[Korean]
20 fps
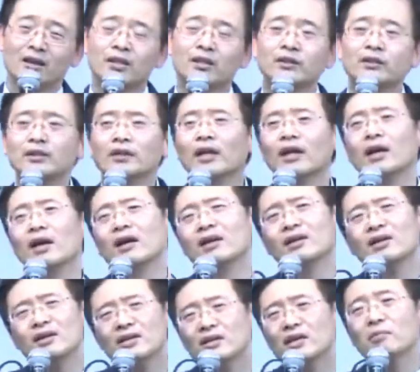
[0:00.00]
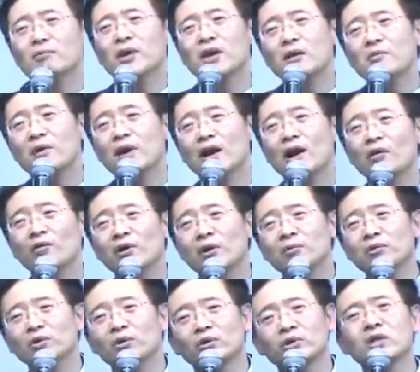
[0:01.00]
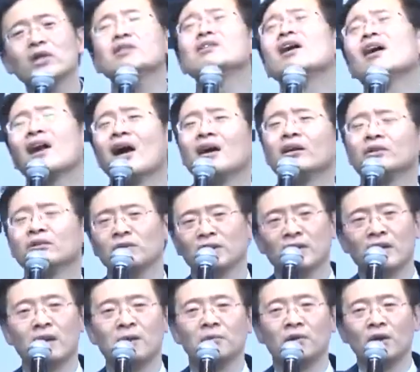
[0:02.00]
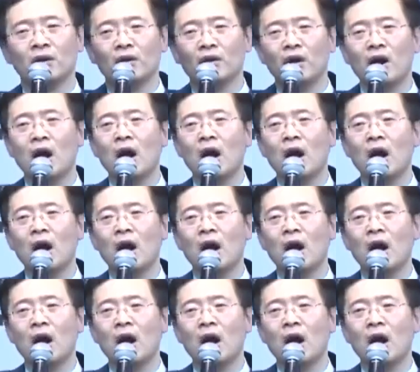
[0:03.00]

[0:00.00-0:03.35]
근데 그렇게 매일매일 하고 나면요. 성장을 하거든요, 사람이요.